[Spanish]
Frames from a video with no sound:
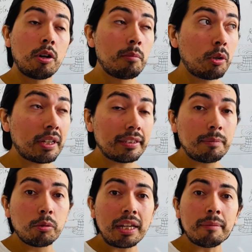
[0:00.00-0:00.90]
por lo que si
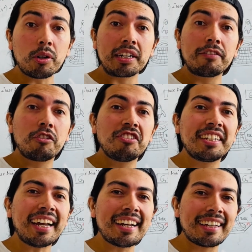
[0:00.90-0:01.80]
pudiéramos
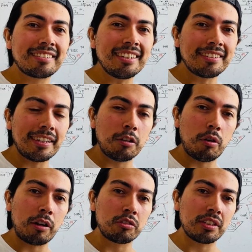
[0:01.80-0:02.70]
rebobinar la cinta de los
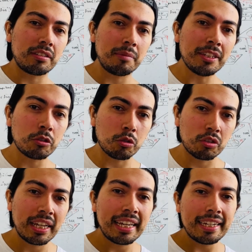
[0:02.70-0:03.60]
acontecimientos
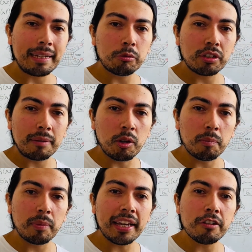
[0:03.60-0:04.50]
y le pusiéramos
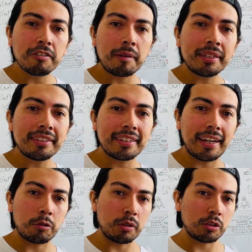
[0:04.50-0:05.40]
play nuevamente
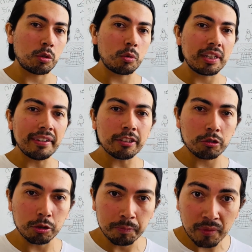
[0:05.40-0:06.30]
a nuestro
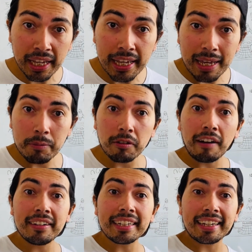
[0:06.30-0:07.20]
universo, es
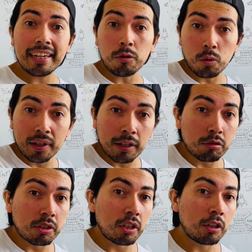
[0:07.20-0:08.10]
probable que un gran
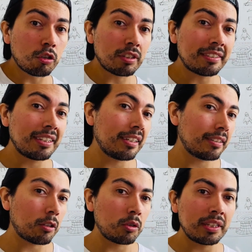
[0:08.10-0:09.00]
número de cosas se
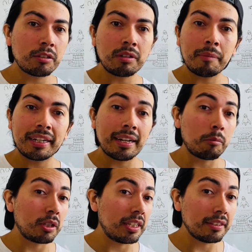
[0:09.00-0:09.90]
desarrollen de una manera
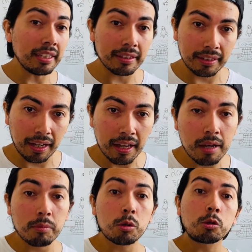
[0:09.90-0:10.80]
muy distinta,
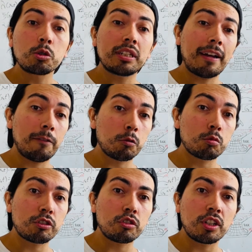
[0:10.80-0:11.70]
producto de las
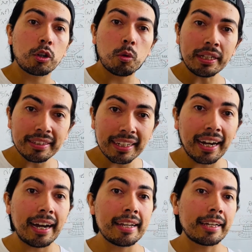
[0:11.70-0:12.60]
fluctuaciones
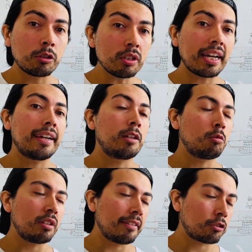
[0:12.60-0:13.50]
cuánticas aleatorias en el
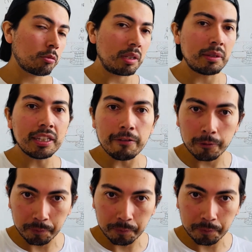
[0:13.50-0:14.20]
universo primitivo.